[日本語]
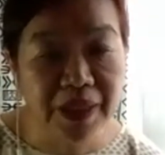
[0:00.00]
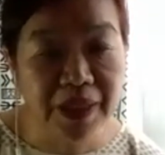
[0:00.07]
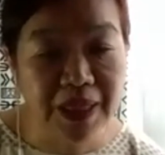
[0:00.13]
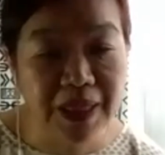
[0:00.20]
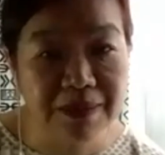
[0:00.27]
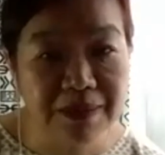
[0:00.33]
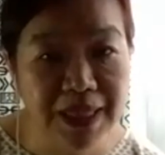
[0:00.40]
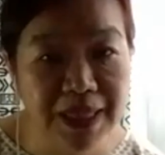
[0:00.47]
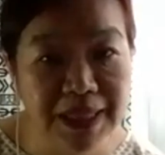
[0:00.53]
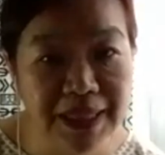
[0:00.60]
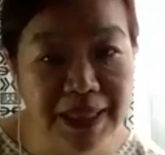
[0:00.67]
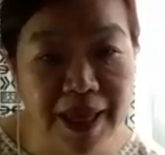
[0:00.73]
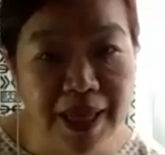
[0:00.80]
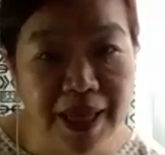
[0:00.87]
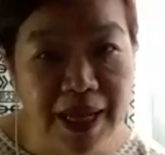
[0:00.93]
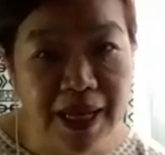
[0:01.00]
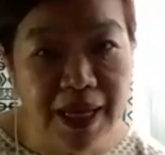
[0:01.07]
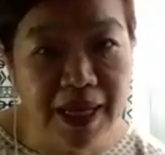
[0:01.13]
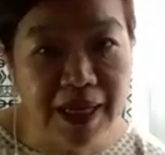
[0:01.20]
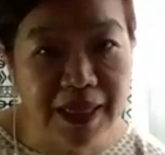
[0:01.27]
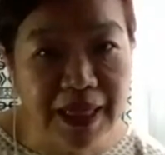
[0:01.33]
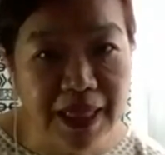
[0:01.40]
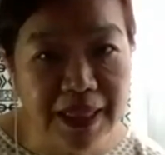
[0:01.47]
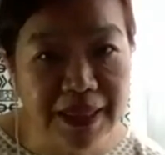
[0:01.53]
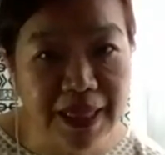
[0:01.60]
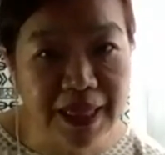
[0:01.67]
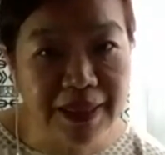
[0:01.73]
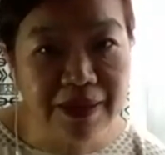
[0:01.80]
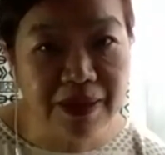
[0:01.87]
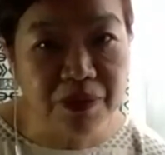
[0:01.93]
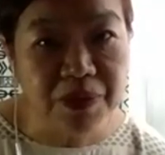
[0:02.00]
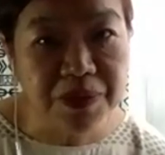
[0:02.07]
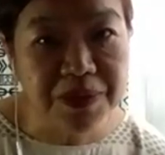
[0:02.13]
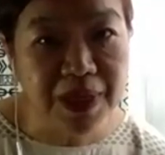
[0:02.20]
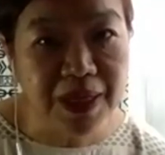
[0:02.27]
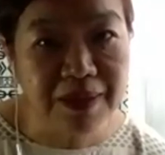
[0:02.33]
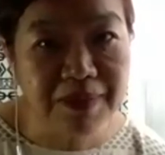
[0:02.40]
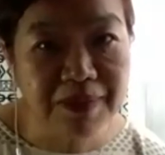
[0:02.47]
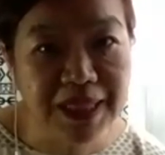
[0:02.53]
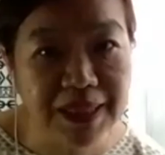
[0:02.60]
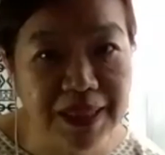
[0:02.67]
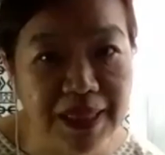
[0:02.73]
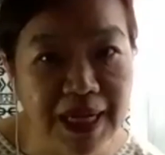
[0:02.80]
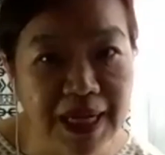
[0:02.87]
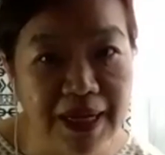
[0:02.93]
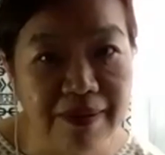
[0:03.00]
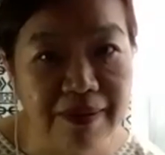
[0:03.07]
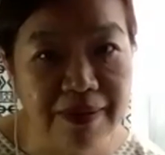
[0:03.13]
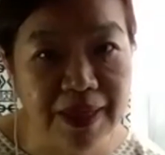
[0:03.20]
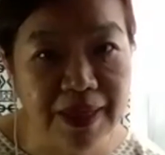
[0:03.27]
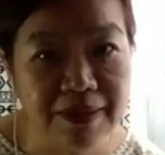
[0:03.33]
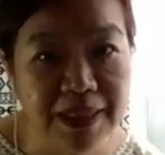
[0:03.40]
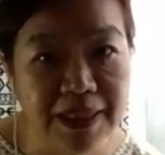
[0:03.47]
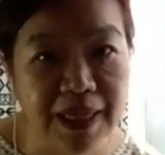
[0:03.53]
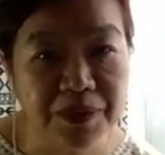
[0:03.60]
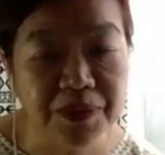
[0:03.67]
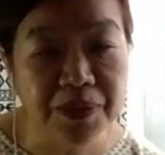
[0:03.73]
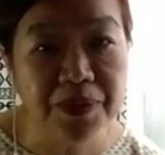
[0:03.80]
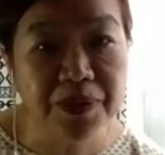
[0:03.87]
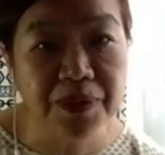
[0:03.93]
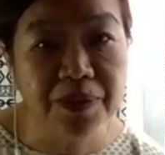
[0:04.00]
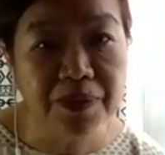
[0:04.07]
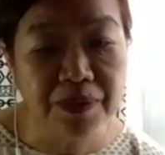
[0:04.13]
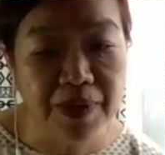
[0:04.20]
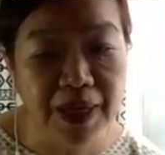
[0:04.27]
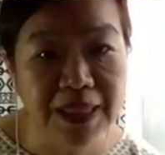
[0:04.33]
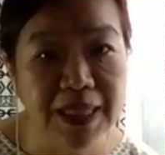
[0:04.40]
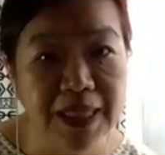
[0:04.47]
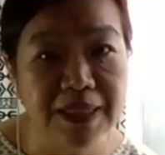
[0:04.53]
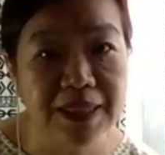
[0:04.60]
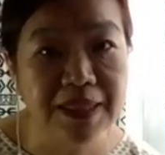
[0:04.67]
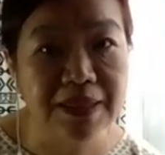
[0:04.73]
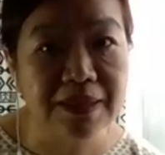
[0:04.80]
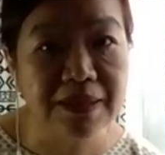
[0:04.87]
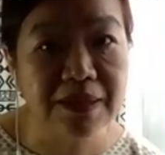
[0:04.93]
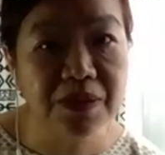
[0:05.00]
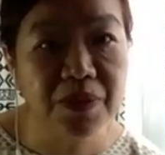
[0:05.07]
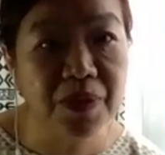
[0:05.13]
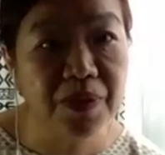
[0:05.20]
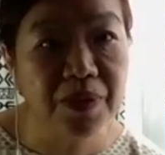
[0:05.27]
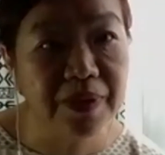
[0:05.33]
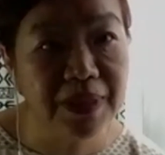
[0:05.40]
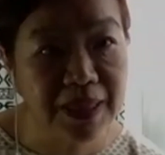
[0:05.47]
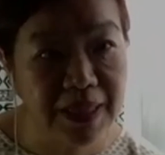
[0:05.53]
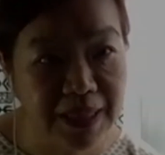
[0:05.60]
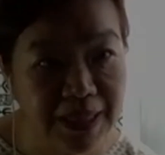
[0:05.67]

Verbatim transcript: え簡単ではございますが私からの挨拶といたしたいたします。